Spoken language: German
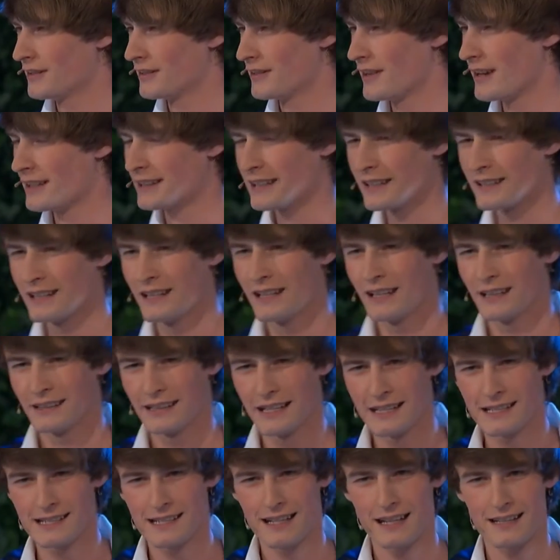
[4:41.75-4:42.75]
Ja, den,
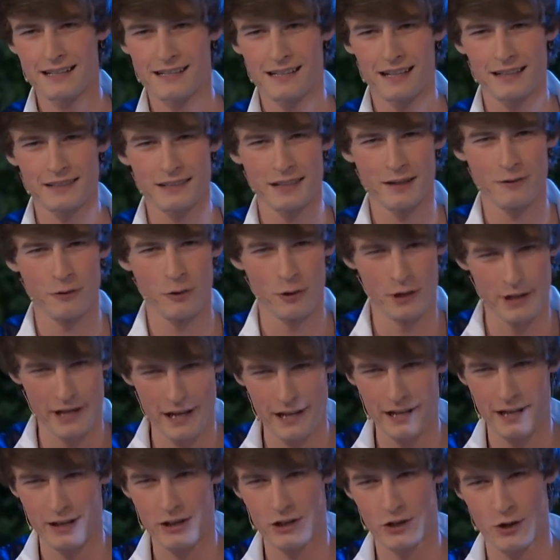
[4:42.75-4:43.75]
den, Satz hat ja wohl
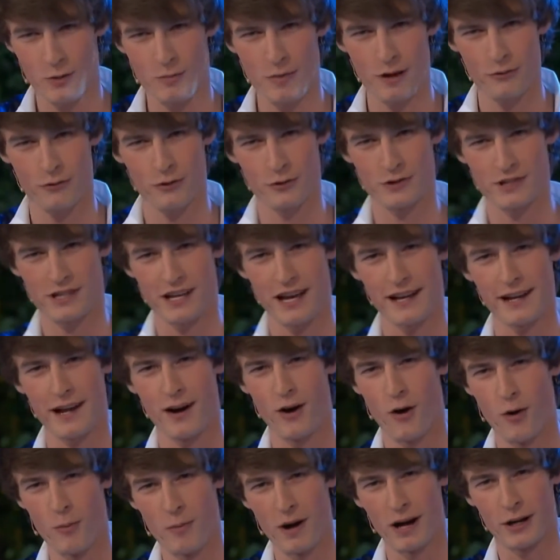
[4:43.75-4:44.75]
jeder schon mal von
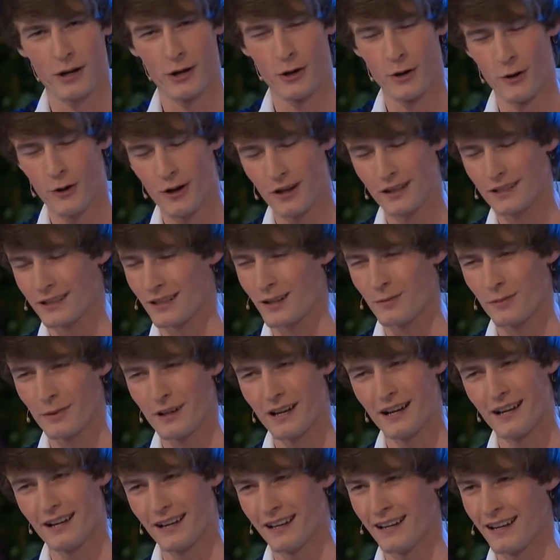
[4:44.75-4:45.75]
seiner Oma gehört,
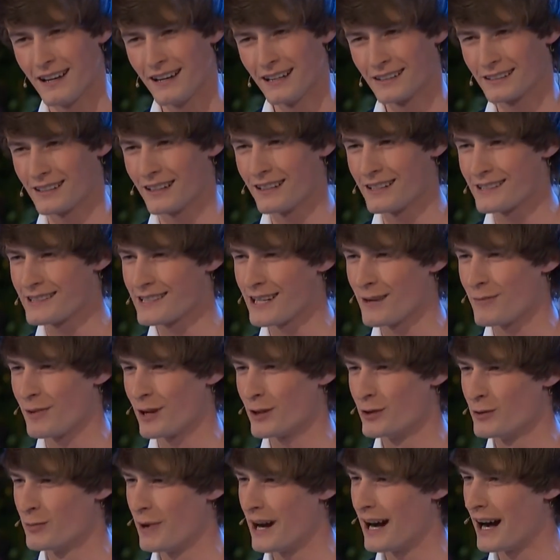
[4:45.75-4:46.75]
aber da ist ja
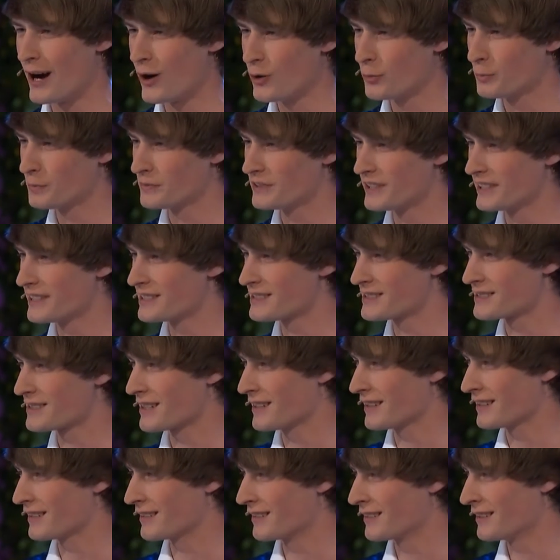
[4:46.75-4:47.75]
mal überhaupt nichts
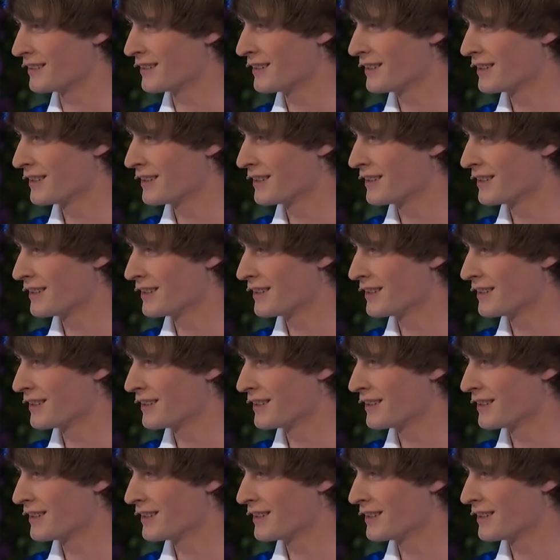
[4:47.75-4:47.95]
dran.